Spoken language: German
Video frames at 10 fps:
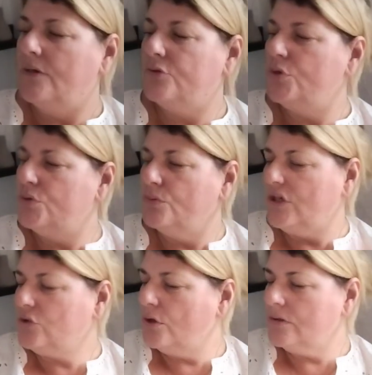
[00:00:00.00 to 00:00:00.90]
Tüten
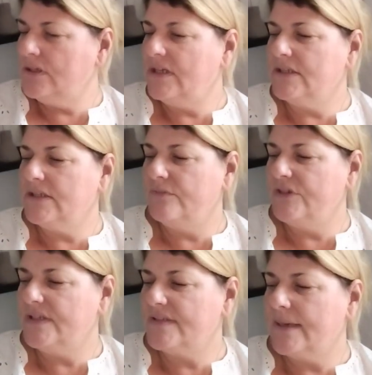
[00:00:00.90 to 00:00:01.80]
oder Tonnen, je nachdem, wie
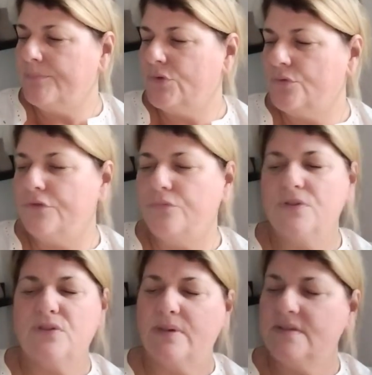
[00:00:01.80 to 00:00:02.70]
ihr es habt. Und für
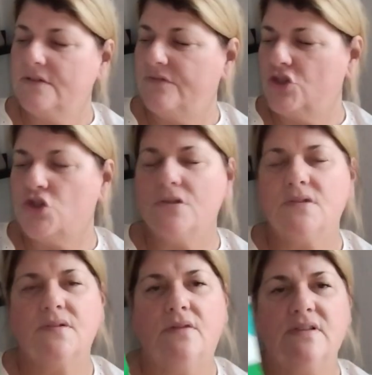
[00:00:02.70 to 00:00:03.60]
25 Wäschen
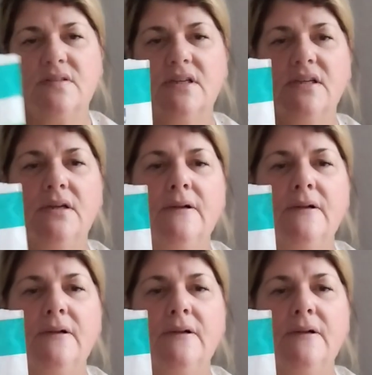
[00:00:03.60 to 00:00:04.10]
ist da was drin.